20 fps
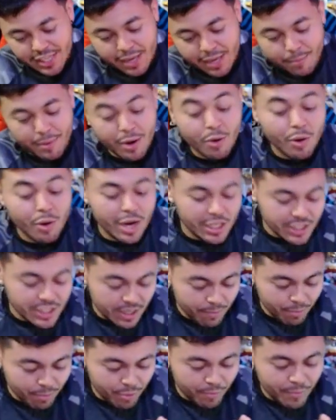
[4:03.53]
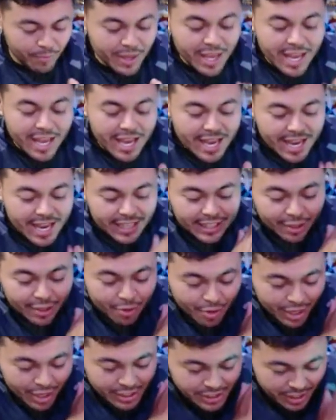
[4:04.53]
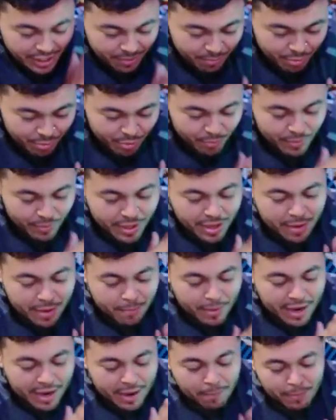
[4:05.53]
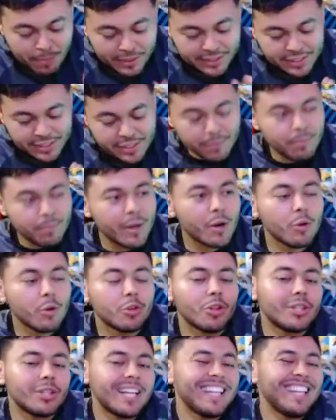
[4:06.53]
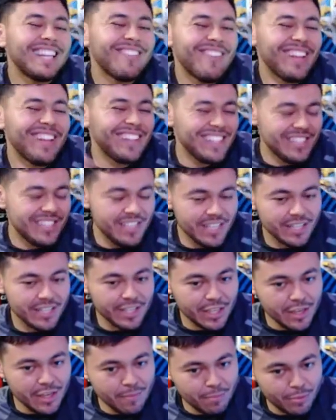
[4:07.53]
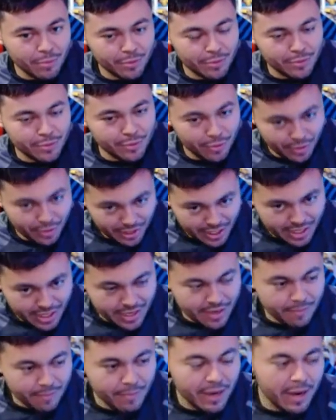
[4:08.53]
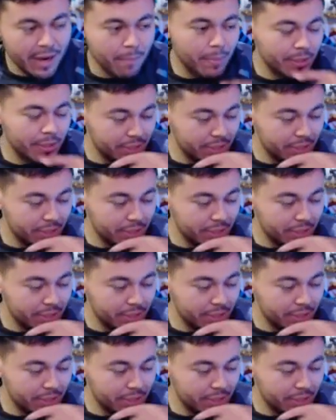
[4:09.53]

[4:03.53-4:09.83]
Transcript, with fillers: que se llama CONCA Champions. Esta CONCA Champions van a participar un total de 27 equipos, ¿ok? Van